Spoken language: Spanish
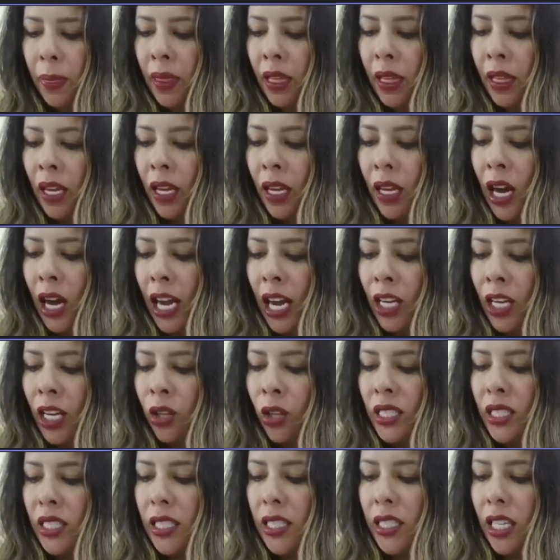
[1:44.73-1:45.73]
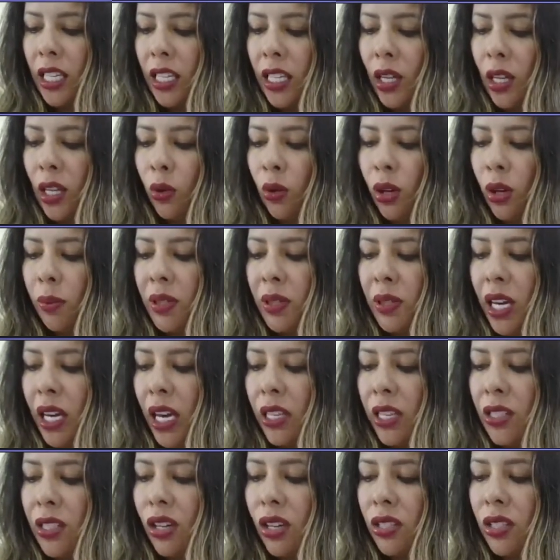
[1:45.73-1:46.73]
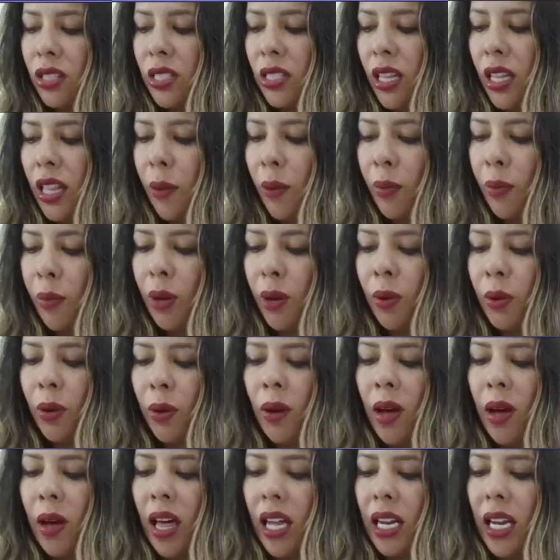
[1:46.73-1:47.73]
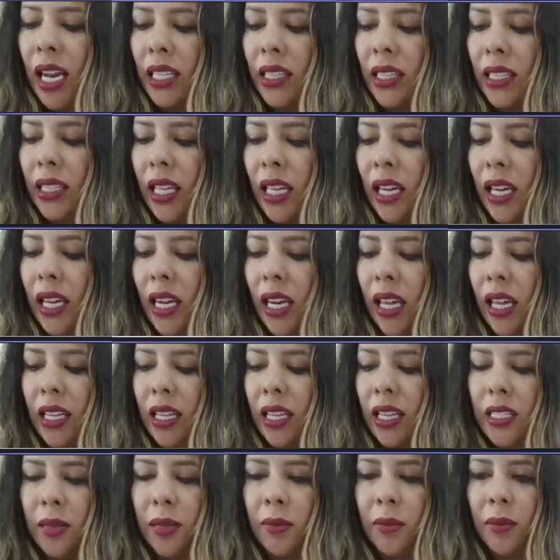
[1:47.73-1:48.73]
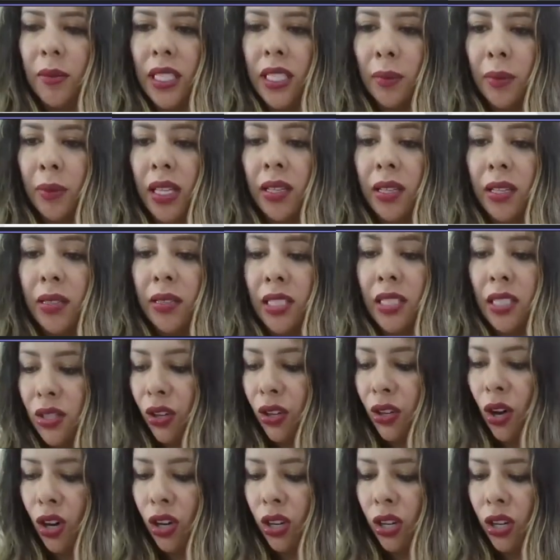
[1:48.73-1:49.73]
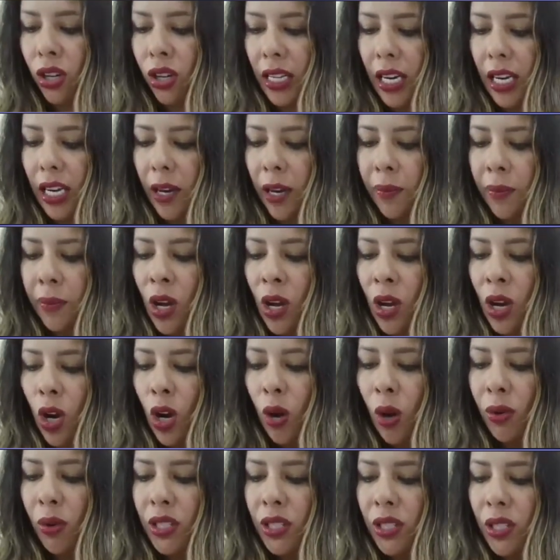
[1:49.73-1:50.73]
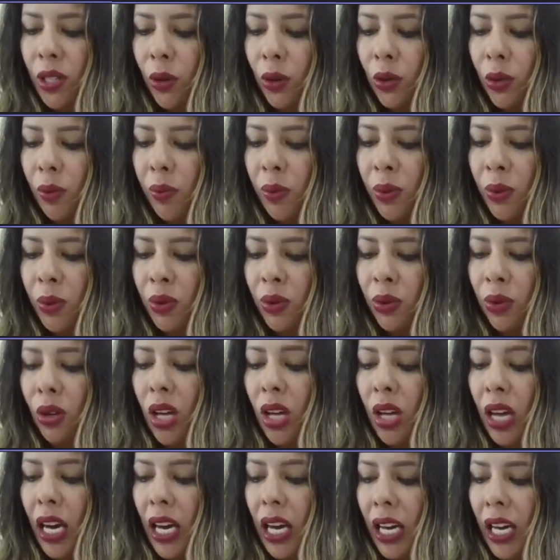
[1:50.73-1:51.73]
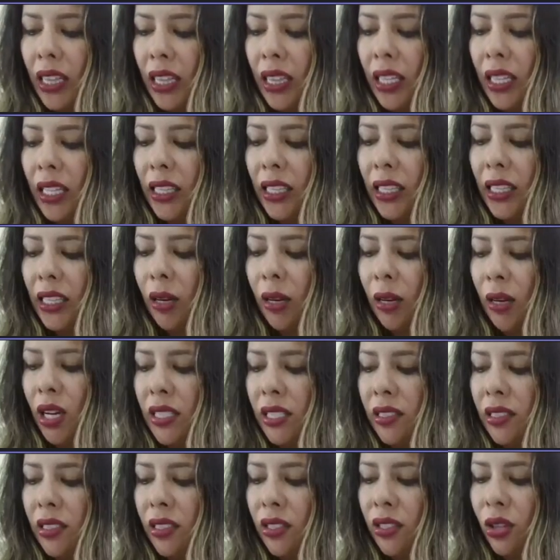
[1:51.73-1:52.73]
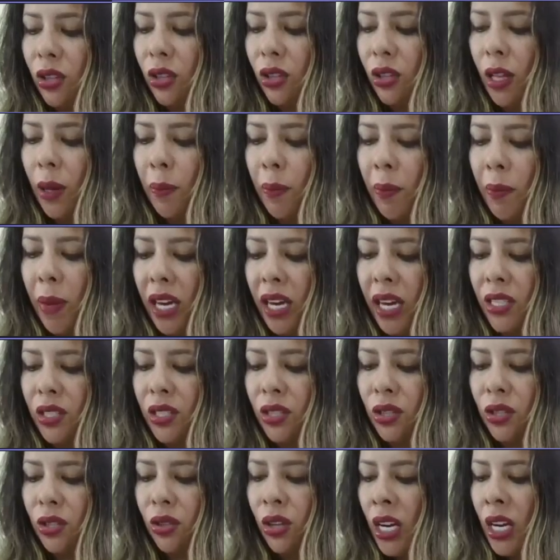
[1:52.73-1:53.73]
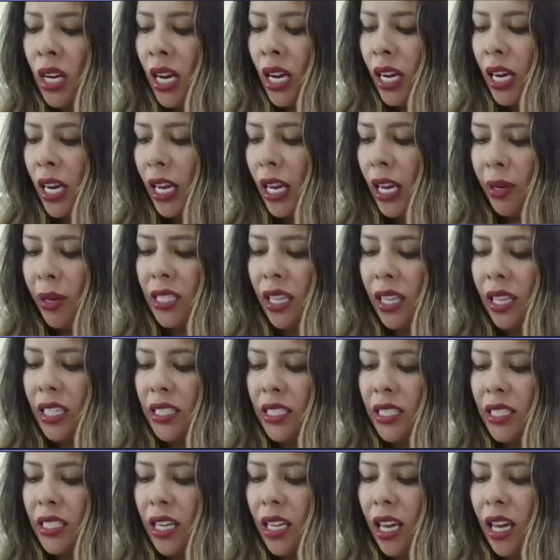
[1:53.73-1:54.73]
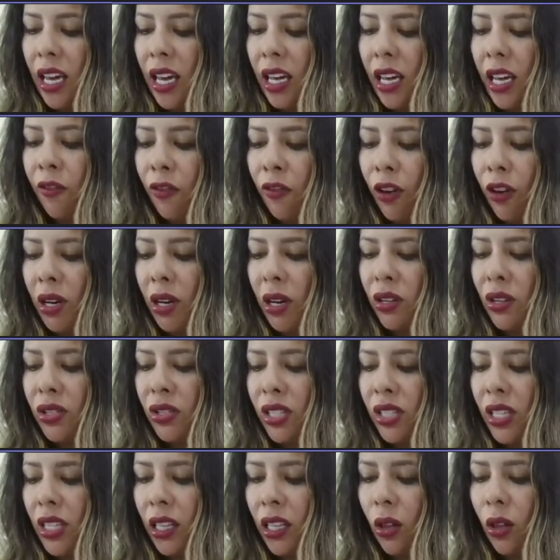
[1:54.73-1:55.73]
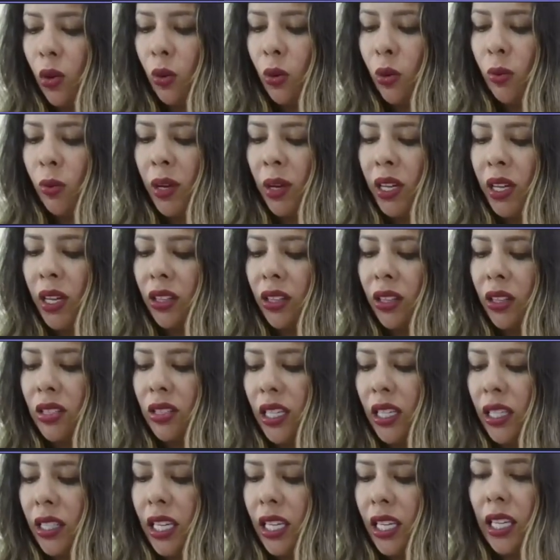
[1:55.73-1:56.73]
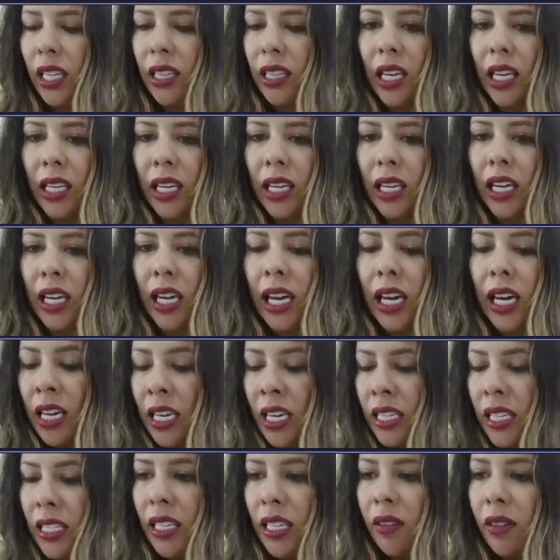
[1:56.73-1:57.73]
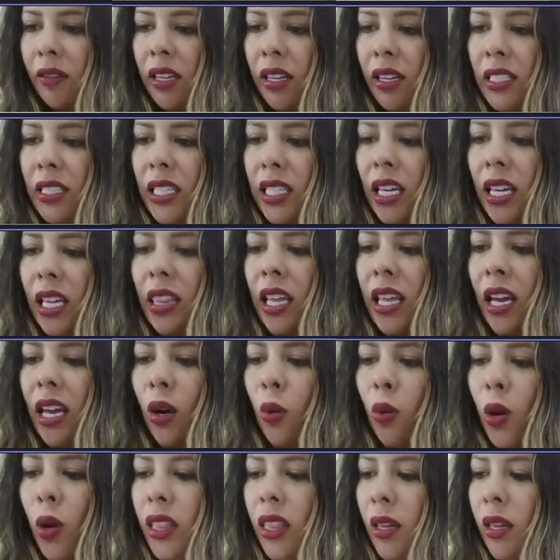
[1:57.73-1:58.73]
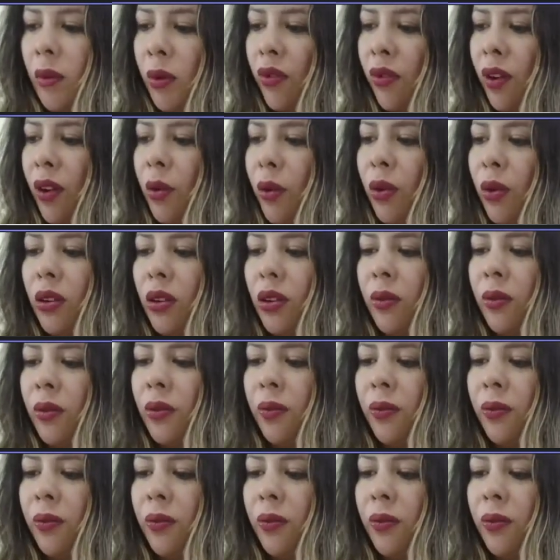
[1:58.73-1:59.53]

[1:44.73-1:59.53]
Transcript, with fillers: Al no existir ninguna objeción, se da por aprobada el acta de la 17 sesión ordinaria. Como segundo punto de agenda tenemos la estación despacho. La presidencia informa los siguientes documentos. Secretaria técnica, sin hace dar cuenta, por favor.